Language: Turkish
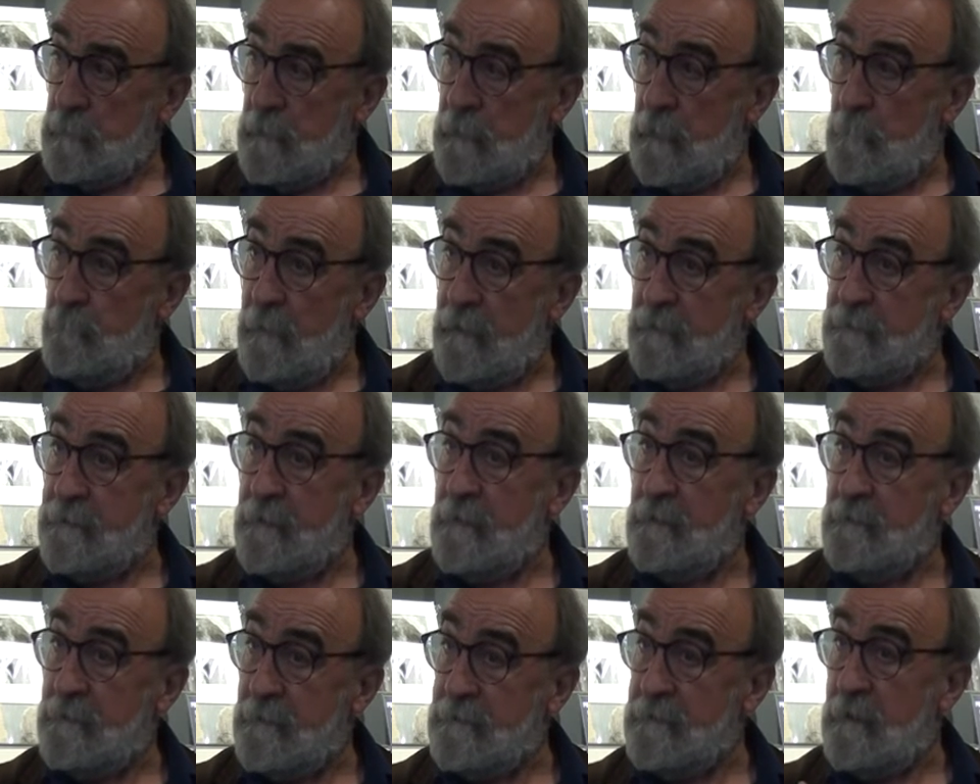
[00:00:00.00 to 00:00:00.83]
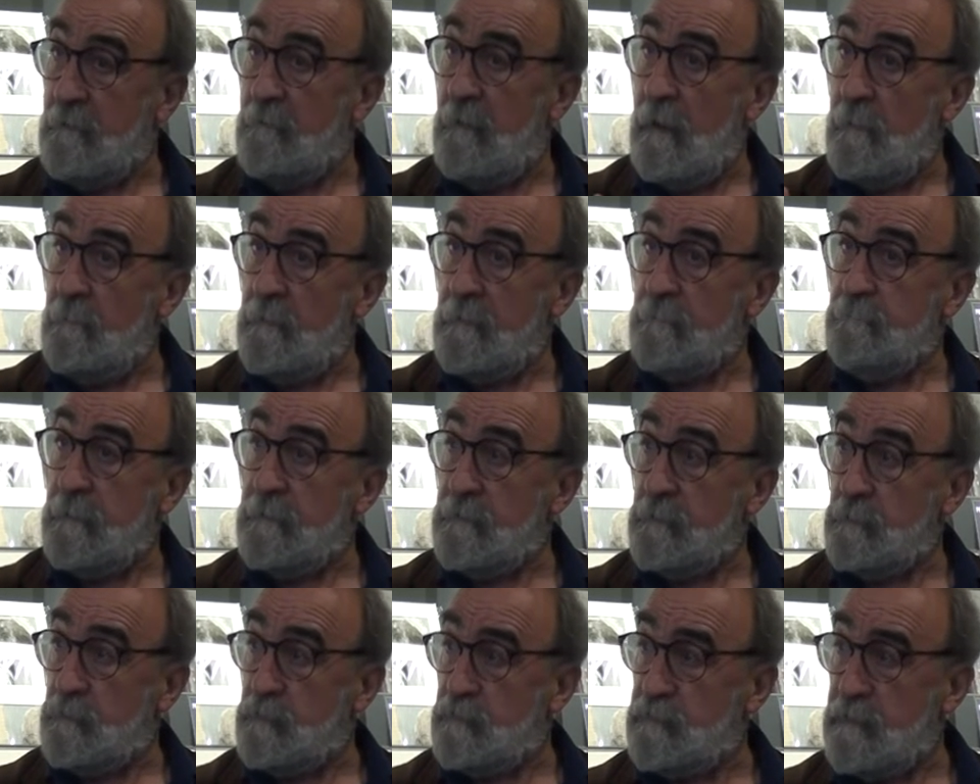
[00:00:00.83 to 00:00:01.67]
Yani pardayanlar devam
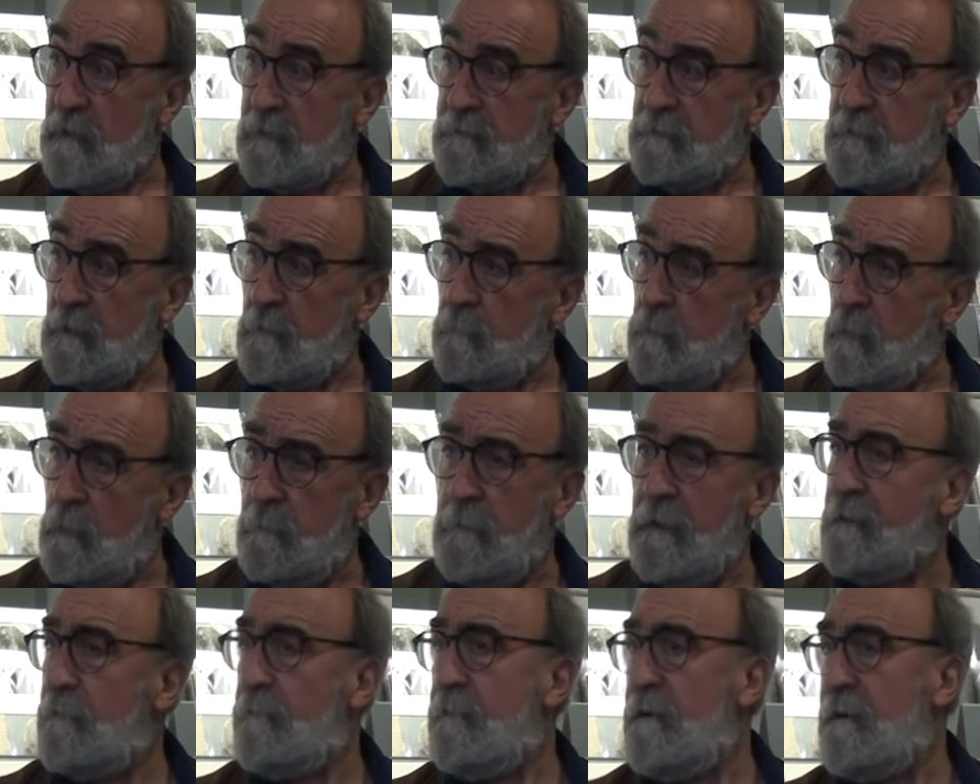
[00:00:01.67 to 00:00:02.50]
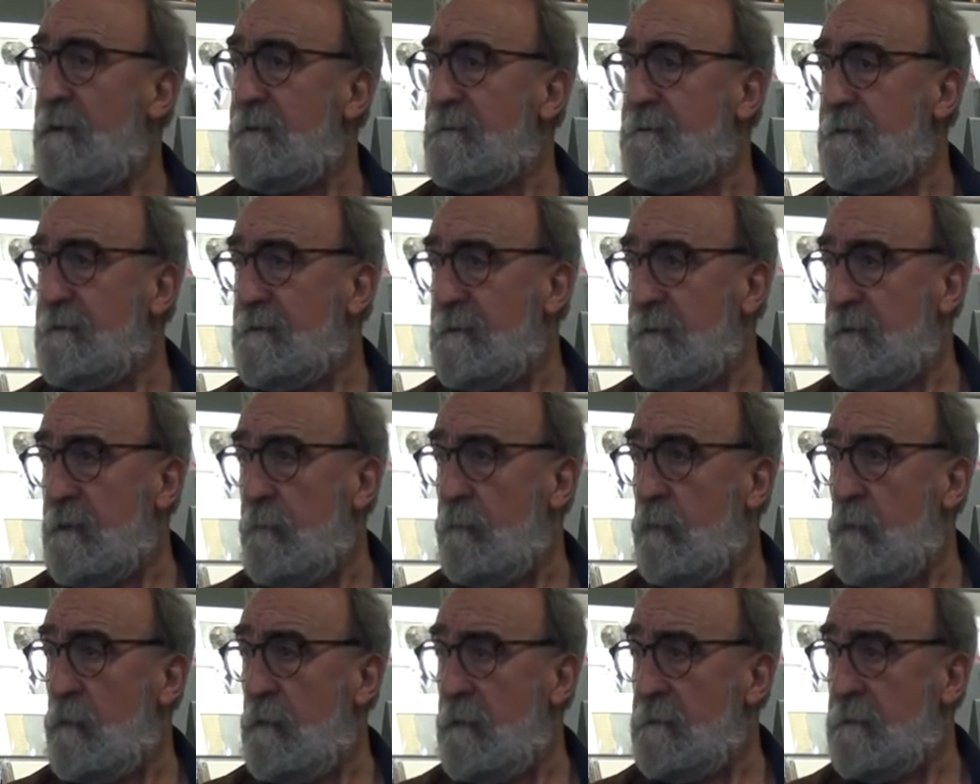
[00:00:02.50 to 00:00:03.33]
etmedi kuşaklar böyle. Belki Fransa'da
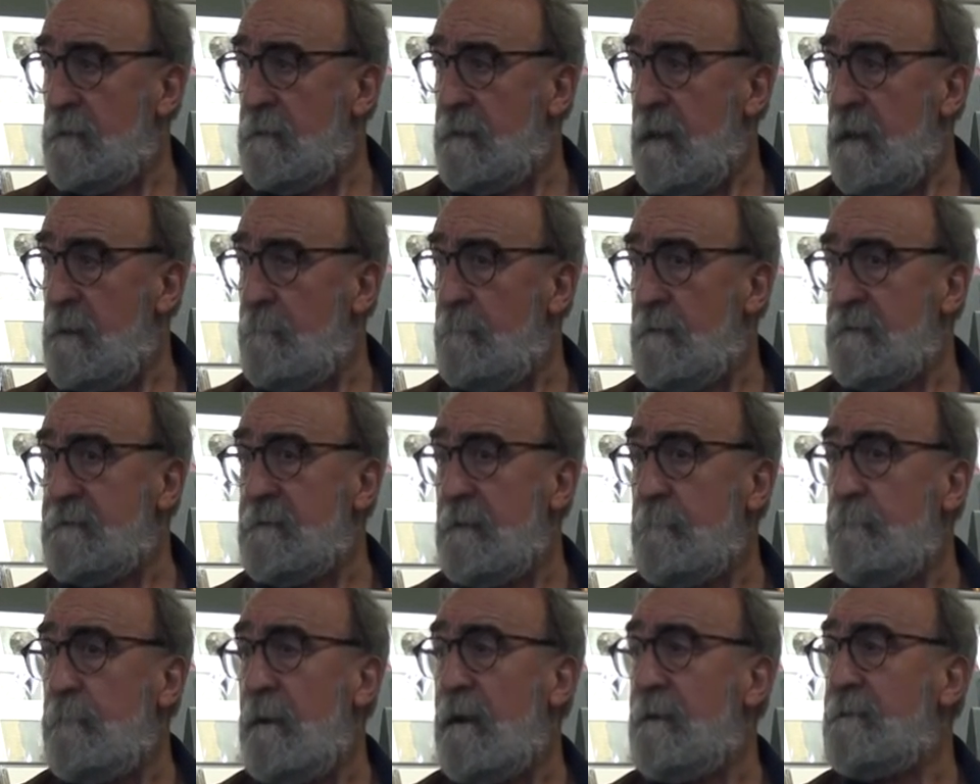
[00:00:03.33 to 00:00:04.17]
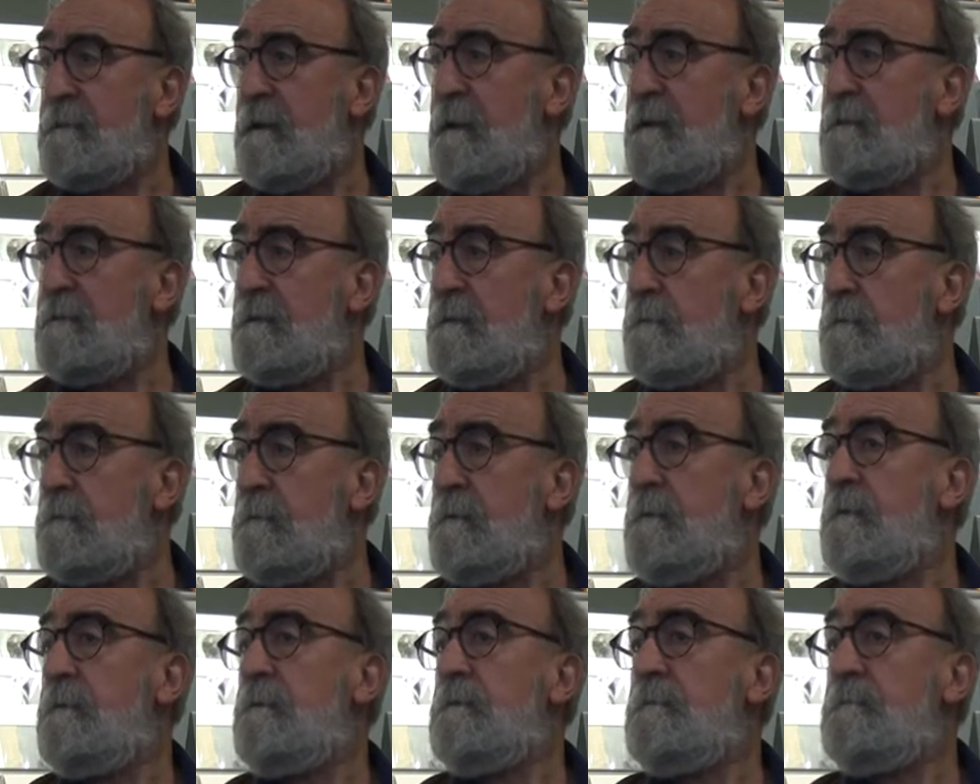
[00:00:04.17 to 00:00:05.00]
da böyledir. Yani mesela pardayanları
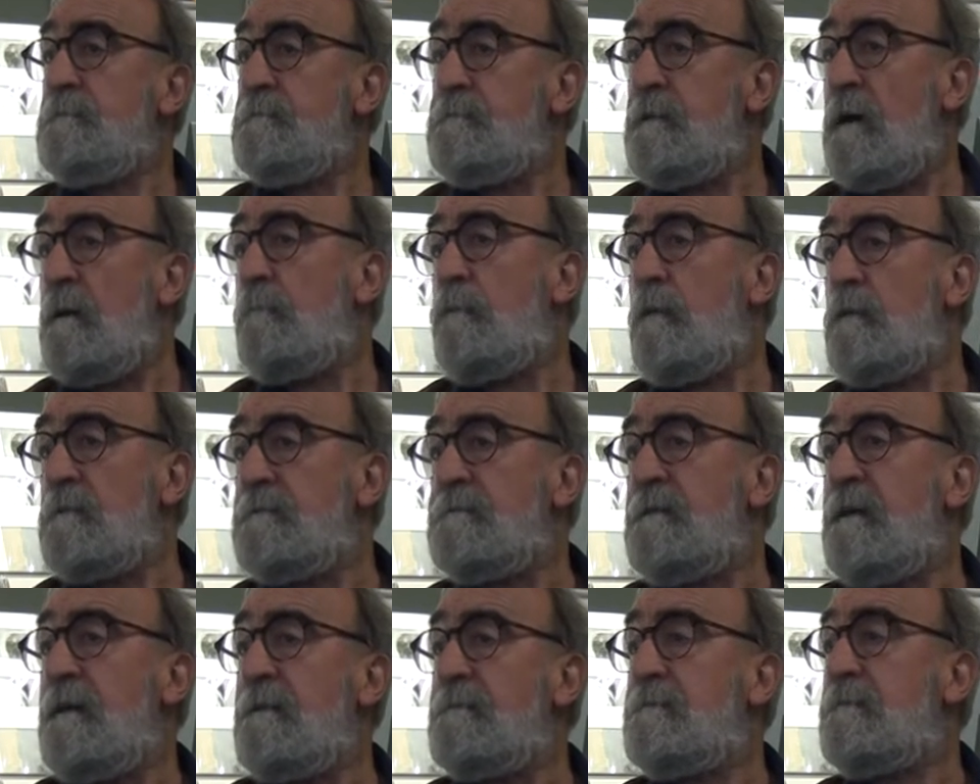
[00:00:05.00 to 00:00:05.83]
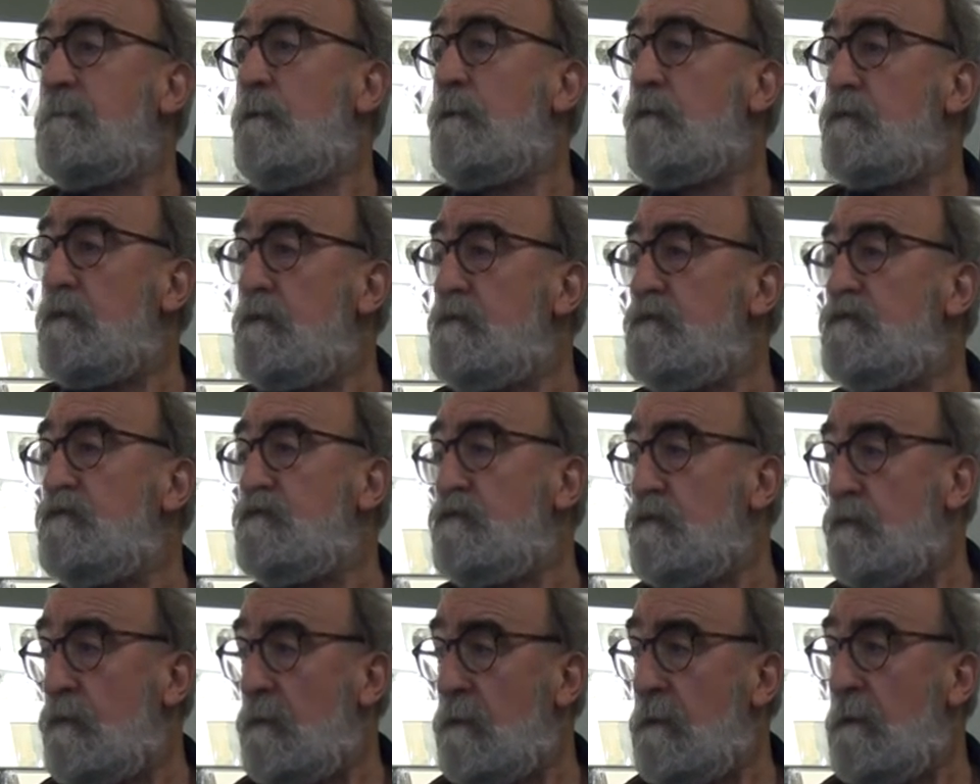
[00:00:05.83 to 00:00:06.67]
Jean-Paul Sartre
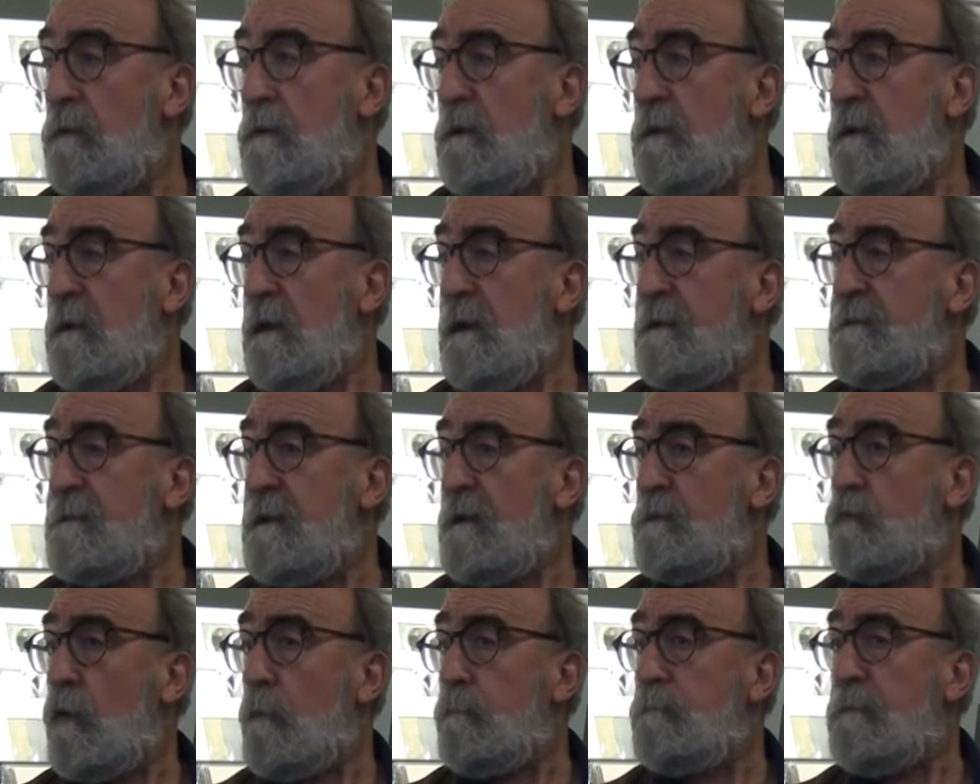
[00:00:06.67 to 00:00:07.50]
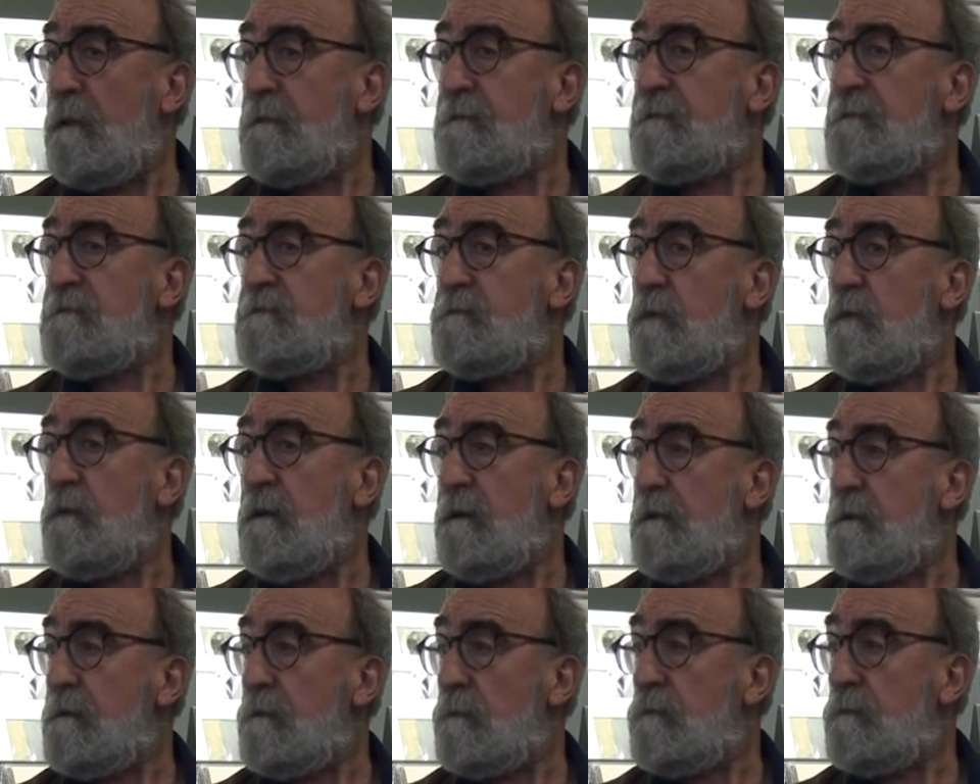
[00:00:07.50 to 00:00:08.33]
okumuştu. Hatta topladığı
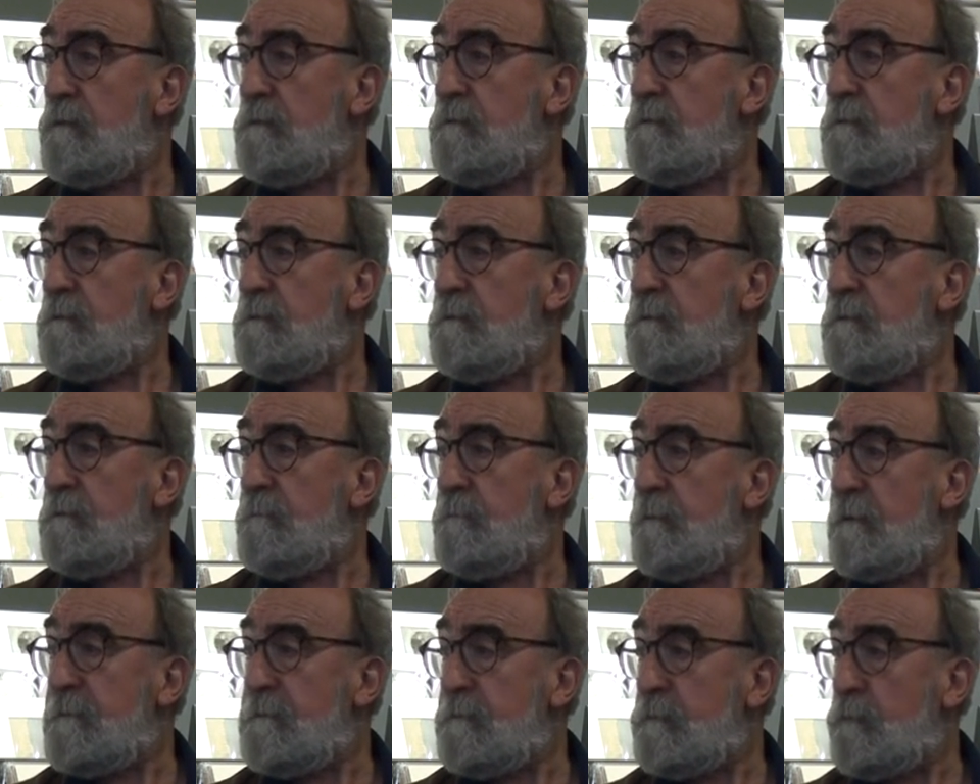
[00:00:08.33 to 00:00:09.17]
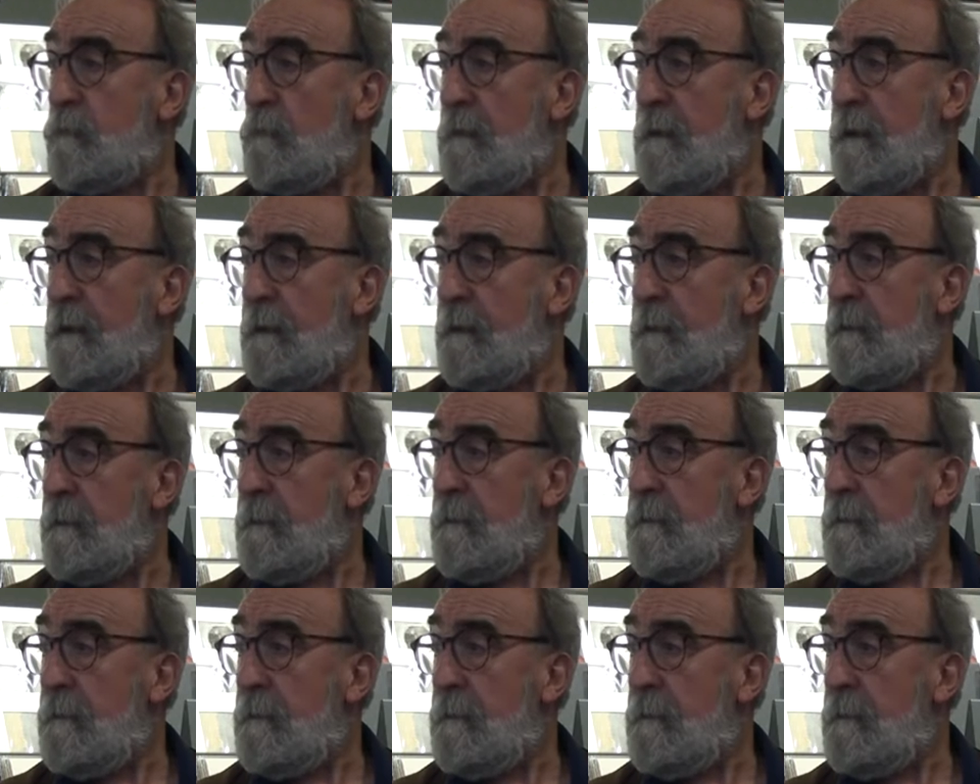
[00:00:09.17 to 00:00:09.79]
söylenir onun e, fasikülleri.